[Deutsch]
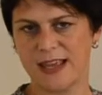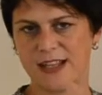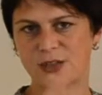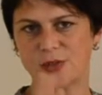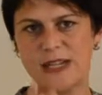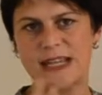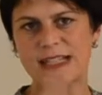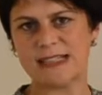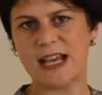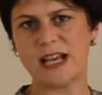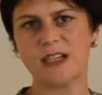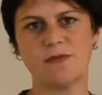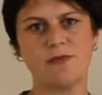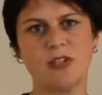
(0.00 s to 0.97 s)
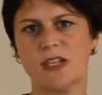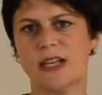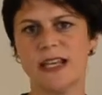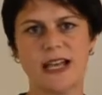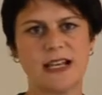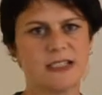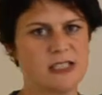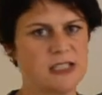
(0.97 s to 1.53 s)
Zunächst dachten wir,
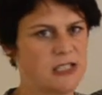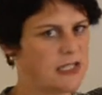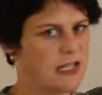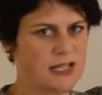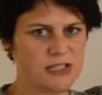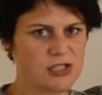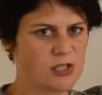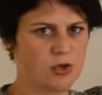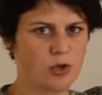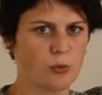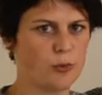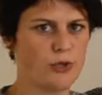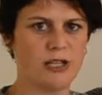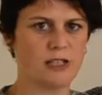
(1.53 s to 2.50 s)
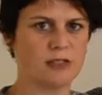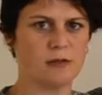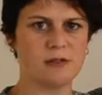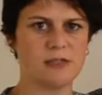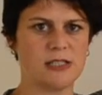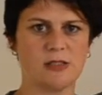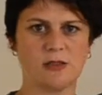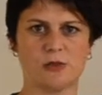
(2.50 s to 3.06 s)
naja, es sind die klassischen
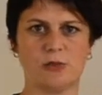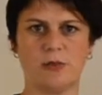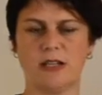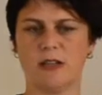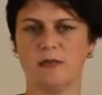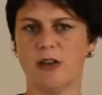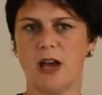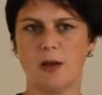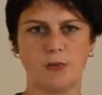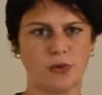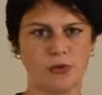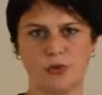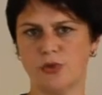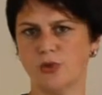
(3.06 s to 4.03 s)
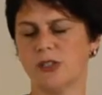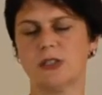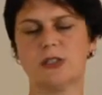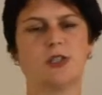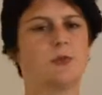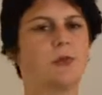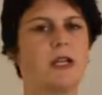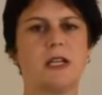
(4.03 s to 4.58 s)
Kommunikationsinstrumente. Wir haben persönliche
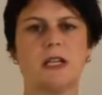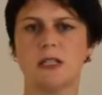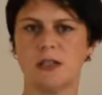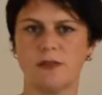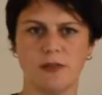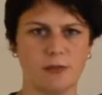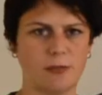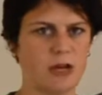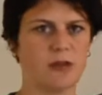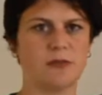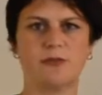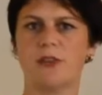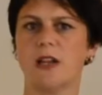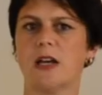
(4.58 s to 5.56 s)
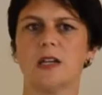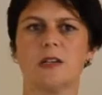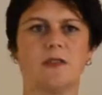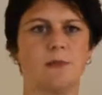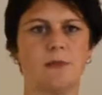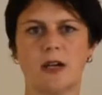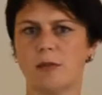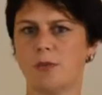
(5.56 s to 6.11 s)
Gespräche, wir machen Flyer, wir
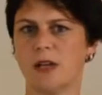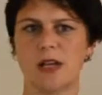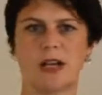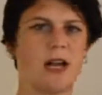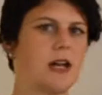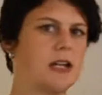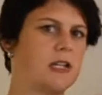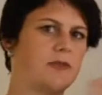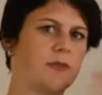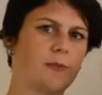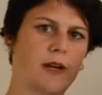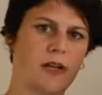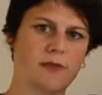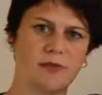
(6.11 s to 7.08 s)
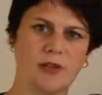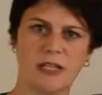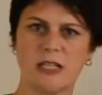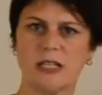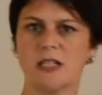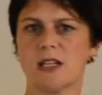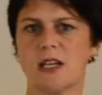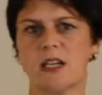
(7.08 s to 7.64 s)
machen Plakate, wir machen vielleicht
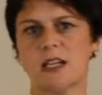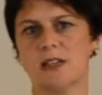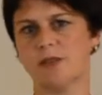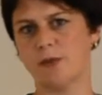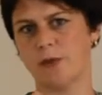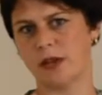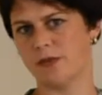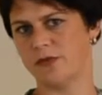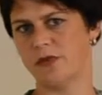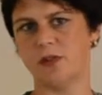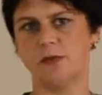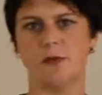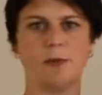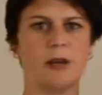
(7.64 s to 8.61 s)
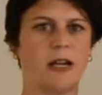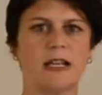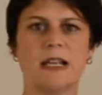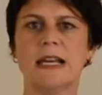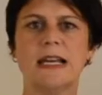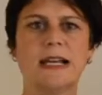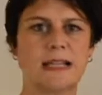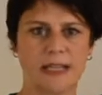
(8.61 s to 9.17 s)
Intranet, wir machen Film, wir machen,
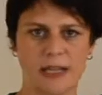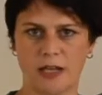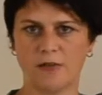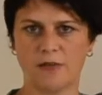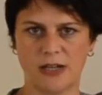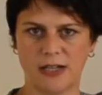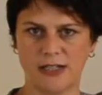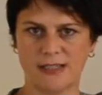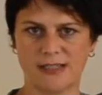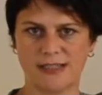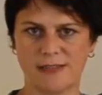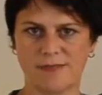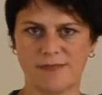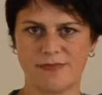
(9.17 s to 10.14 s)
kennen wir alles.